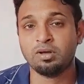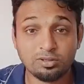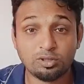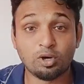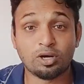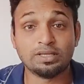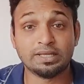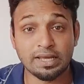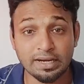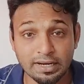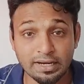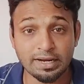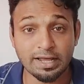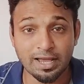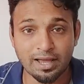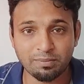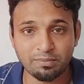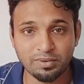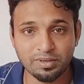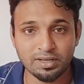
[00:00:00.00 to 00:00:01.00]
ஸோ அது என்னென்ன
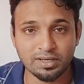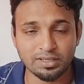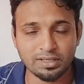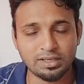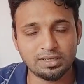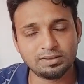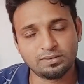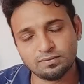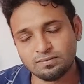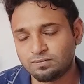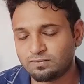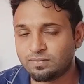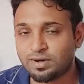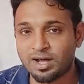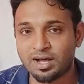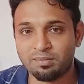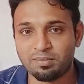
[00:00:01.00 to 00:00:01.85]
ஆப்புன்றத வாங்க